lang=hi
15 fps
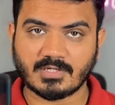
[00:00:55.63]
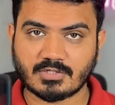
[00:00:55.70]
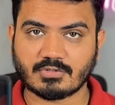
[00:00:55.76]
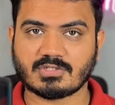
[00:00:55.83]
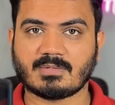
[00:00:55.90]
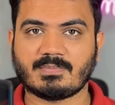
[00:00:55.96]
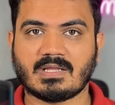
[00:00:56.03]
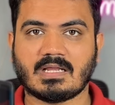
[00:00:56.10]
मीशो
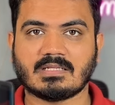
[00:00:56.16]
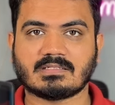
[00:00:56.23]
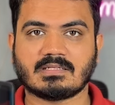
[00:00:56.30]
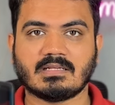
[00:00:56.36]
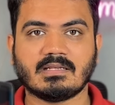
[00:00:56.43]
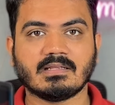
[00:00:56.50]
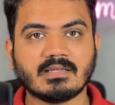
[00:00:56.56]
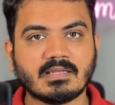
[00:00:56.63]
सप्लायर्स के
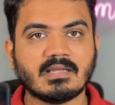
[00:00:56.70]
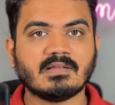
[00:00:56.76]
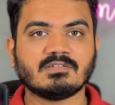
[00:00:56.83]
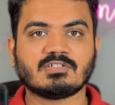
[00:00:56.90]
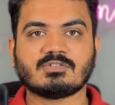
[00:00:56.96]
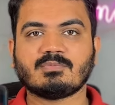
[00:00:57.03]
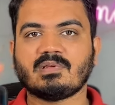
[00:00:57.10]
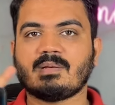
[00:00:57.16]
लिए
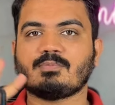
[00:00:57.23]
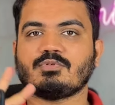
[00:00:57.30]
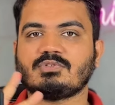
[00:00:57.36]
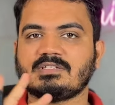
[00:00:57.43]
जिसमें मैं आपको